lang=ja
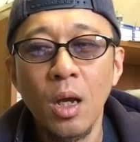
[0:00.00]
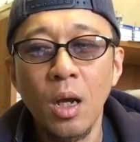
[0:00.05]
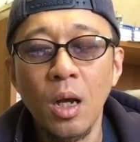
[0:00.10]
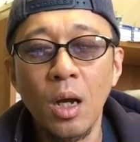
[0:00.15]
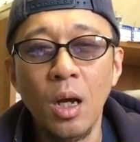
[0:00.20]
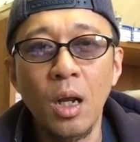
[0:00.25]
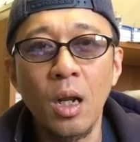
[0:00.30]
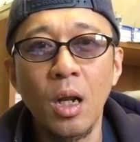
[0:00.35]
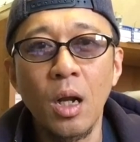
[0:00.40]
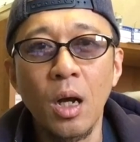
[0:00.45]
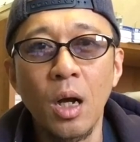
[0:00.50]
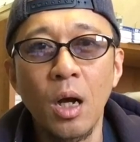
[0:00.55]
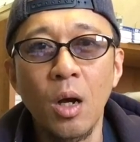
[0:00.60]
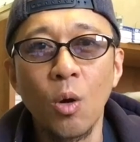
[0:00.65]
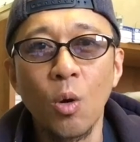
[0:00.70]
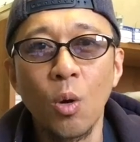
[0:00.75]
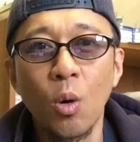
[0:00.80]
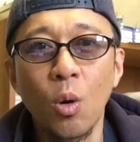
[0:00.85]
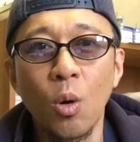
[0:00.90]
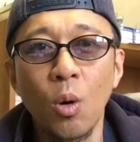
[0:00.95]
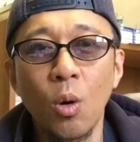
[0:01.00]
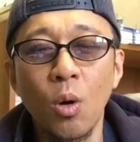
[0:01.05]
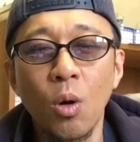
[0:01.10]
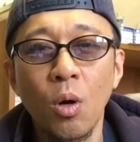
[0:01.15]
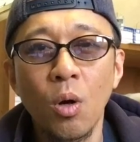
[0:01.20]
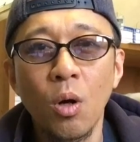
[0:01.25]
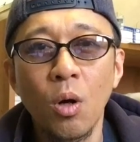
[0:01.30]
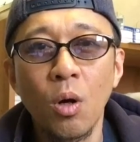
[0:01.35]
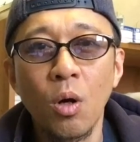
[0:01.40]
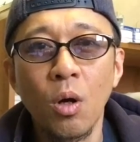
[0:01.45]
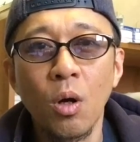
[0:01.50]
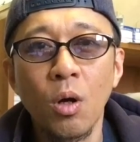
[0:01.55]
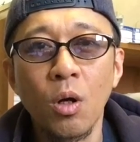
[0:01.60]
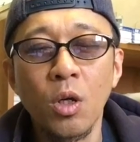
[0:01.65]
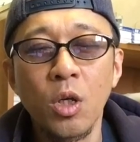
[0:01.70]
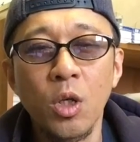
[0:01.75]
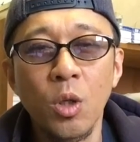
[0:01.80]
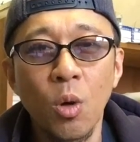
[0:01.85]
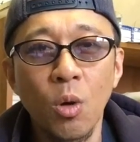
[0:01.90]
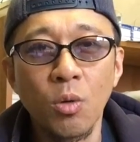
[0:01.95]
彼らを
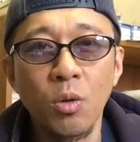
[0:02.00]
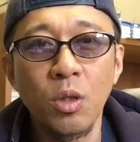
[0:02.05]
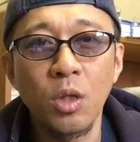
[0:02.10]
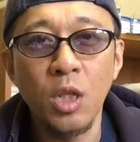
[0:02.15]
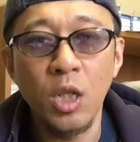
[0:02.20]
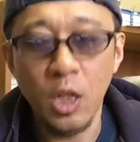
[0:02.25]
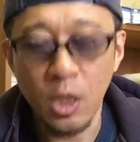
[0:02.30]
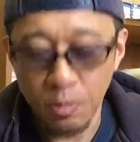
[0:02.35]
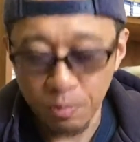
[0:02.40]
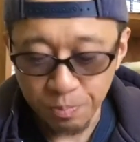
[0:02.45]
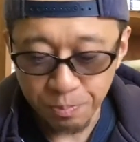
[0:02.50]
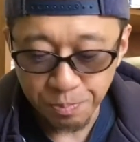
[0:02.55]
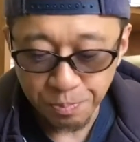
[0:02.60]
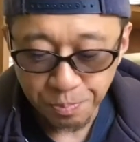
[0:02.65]
基本に